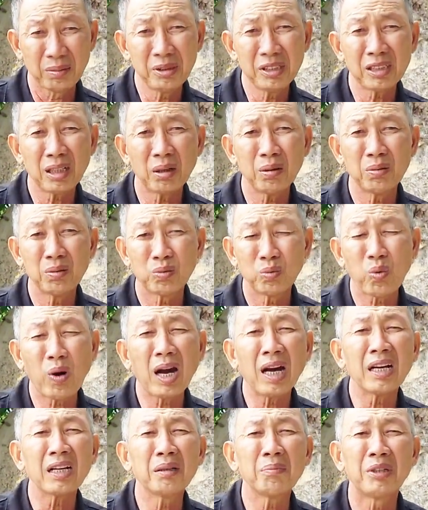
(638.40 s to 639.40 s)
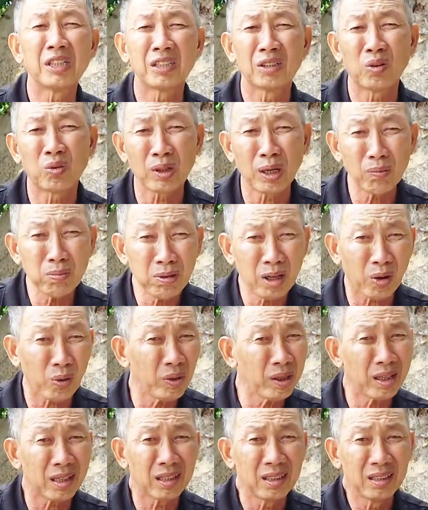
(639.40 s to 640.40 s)
tại biết sao quá cái mình còn nóng
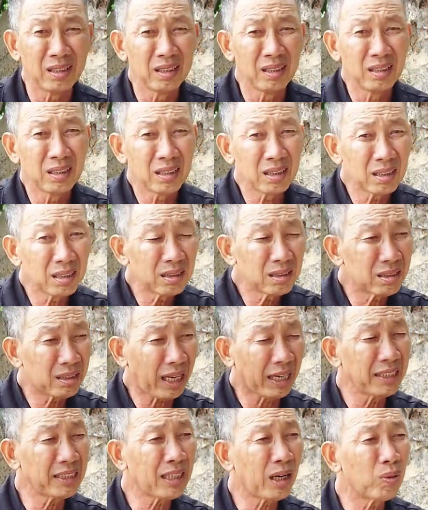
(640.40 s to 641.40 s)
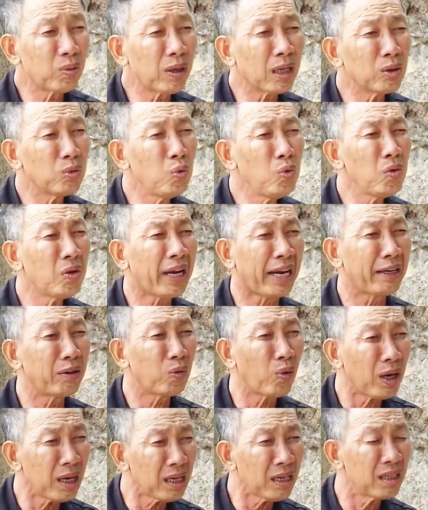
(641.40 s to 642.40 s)
nổi à tại sao đất núi
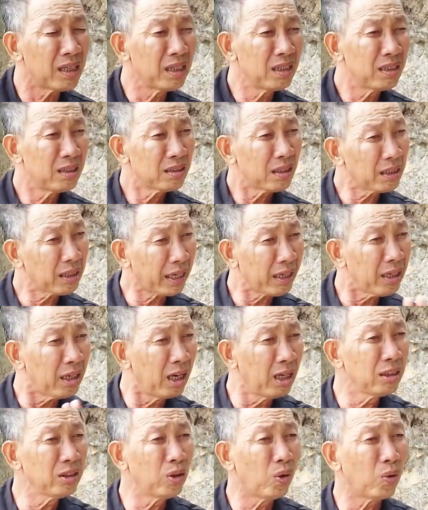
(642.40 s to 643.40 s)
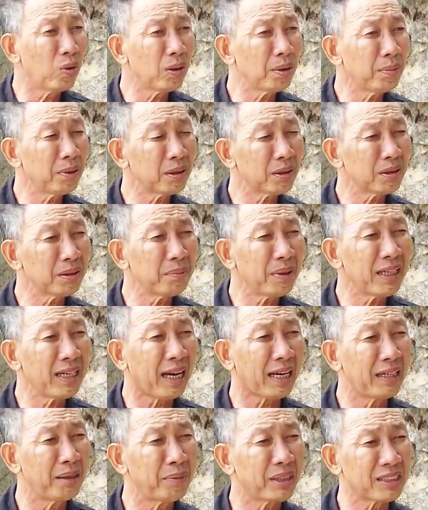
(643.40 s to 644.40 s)
lạnh quá đáng lẽ hơn vô cái cái
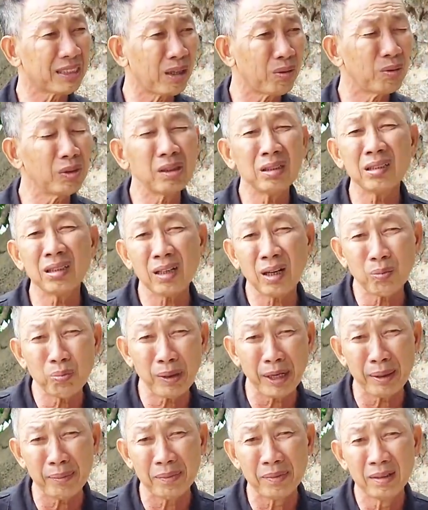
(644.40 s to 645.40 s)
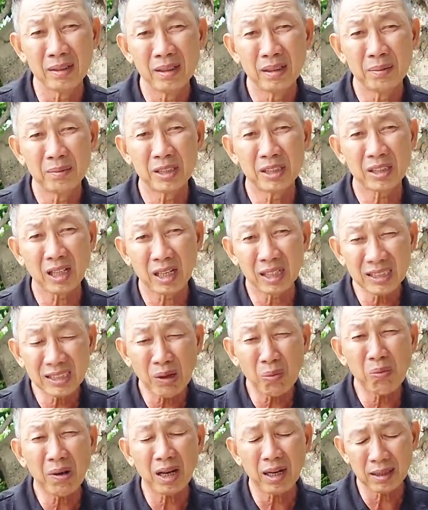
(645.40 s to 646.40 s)
máy lạnh mà sao nó không mềm mình sợ
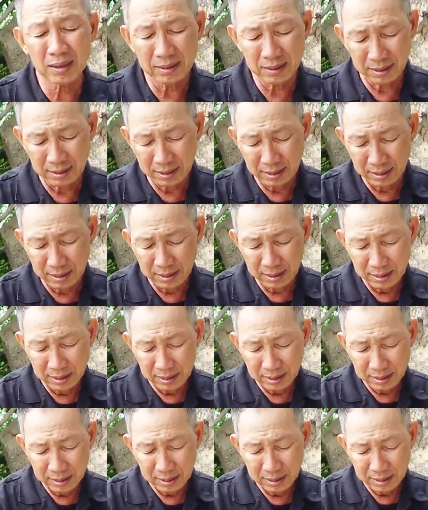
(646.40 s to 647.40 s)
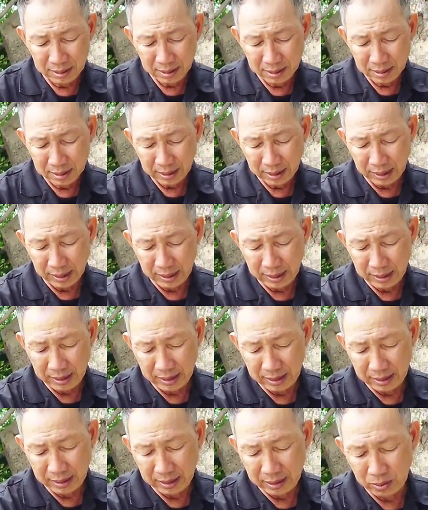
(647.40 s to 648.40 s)
anh sống lợn dạ cái
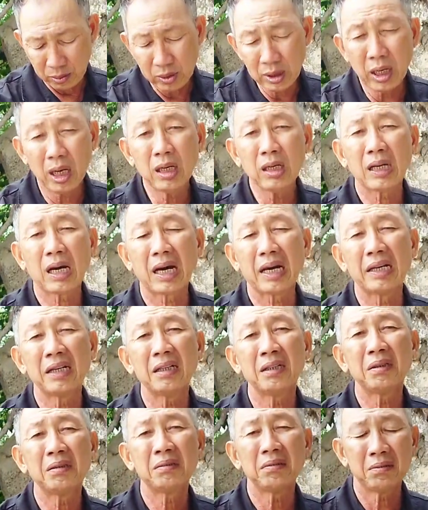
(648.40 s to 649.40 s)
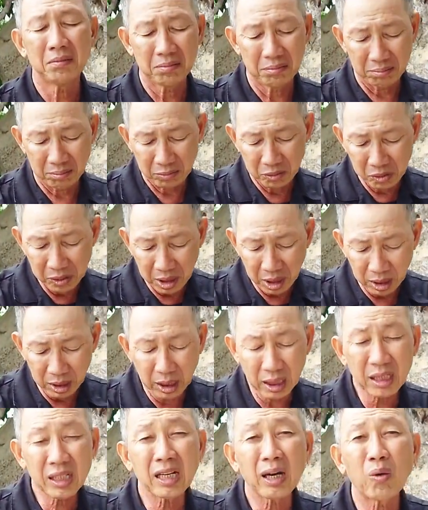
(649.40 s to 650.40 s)
tôi nhớ là anh tôi
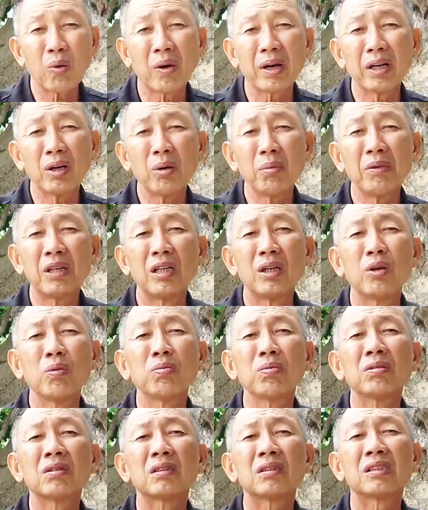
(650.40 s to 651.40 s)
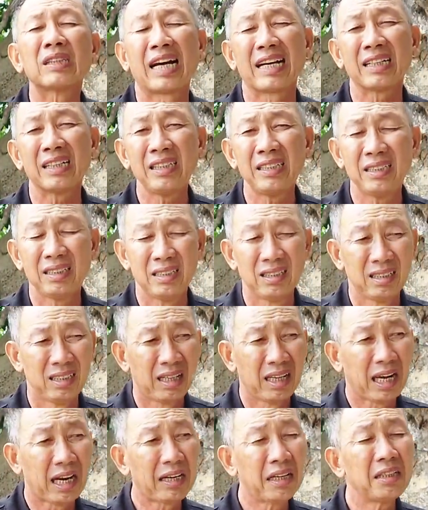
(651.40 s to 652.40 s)
nhớ là cái câu anh nói mình lúc sẵn đi
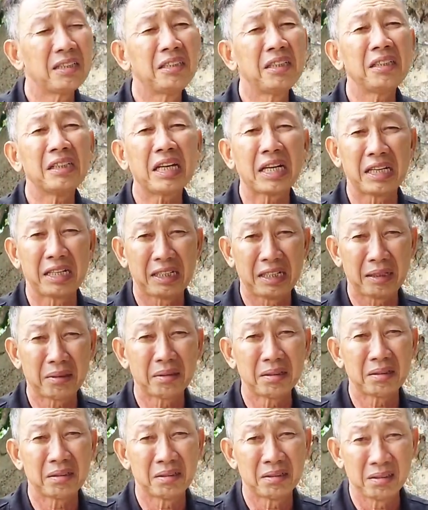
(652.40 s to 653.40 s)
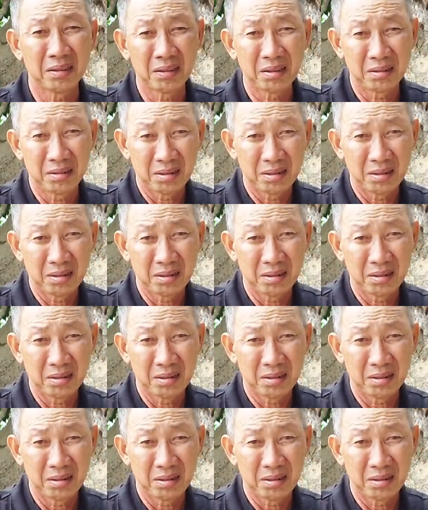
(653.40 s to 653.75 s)
anh nói chuyến này anh